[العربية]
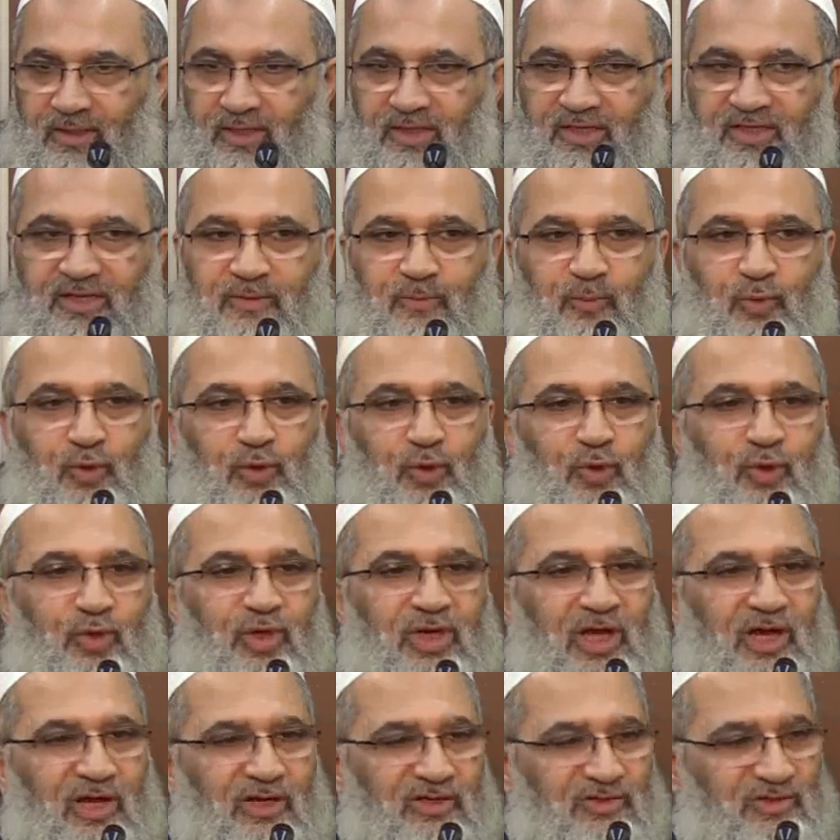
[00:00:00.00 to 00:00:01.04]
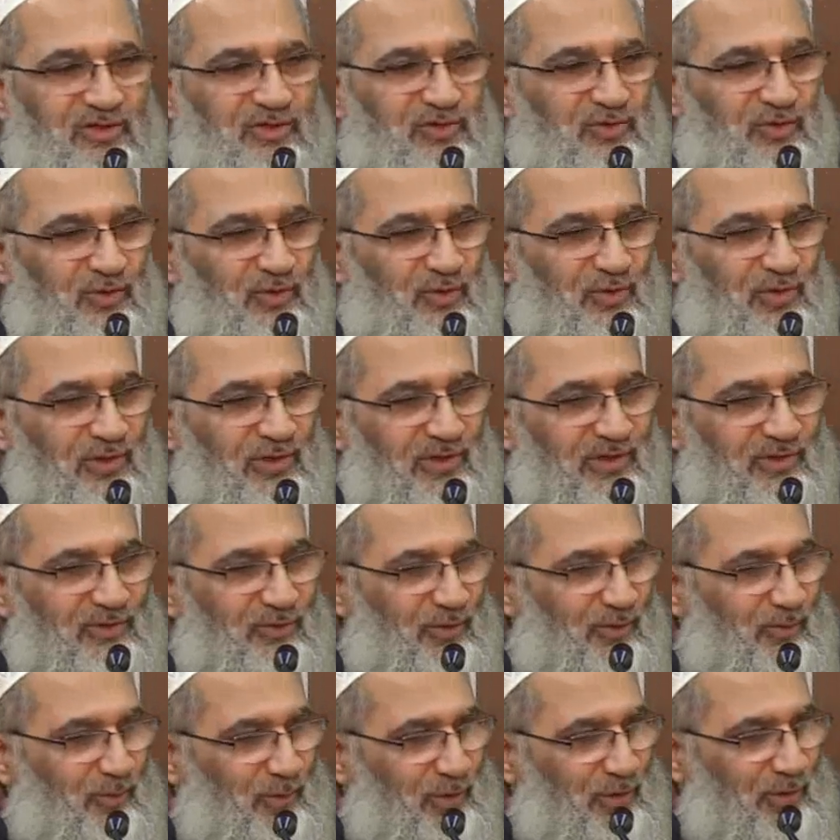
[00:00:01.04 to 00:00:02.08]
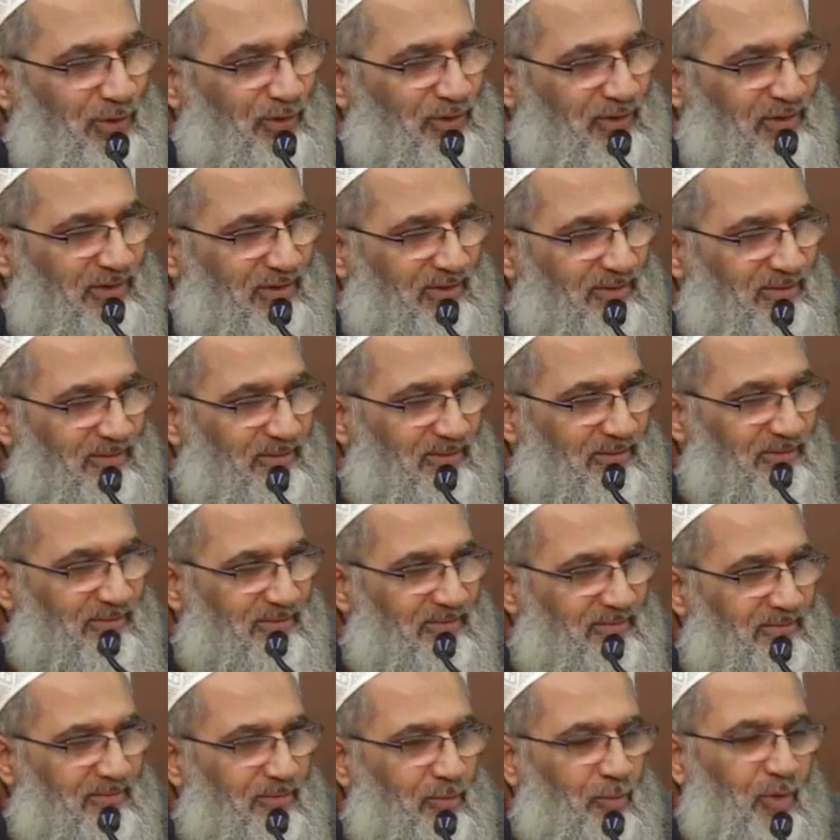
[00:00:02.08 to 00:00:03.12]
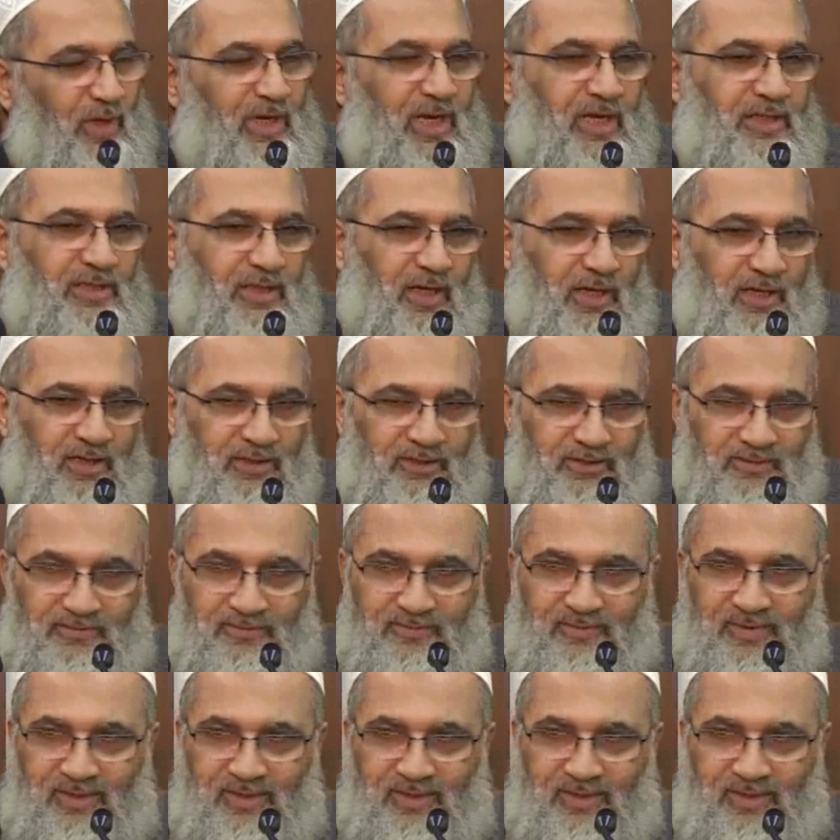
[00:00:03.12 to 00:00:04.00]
إذا ملوك الأرض دول دول ملوك ولا أي حاجة